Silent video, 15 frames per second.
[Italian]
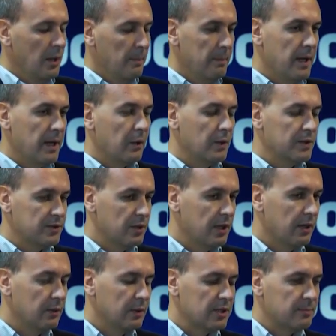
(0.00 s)
Ma questo
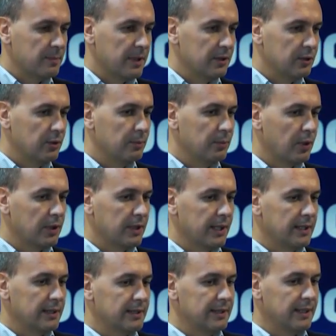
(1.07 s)
è un aspetto
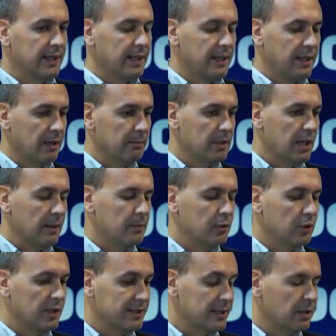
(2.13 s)
importante
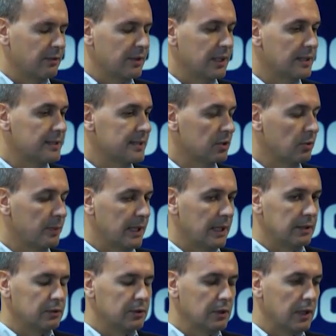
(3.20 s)
abbiamo, che è stato evidenziato
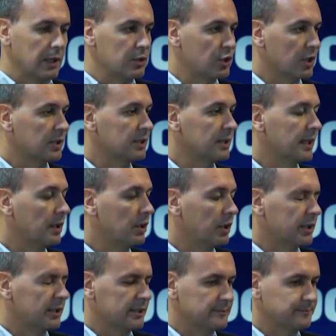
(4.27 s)
peraltro da una ricerca di
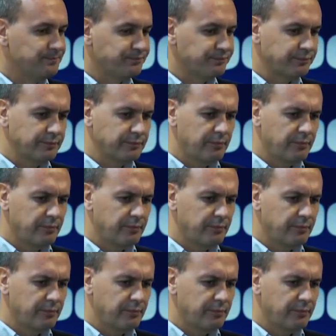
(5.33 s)
Deloitte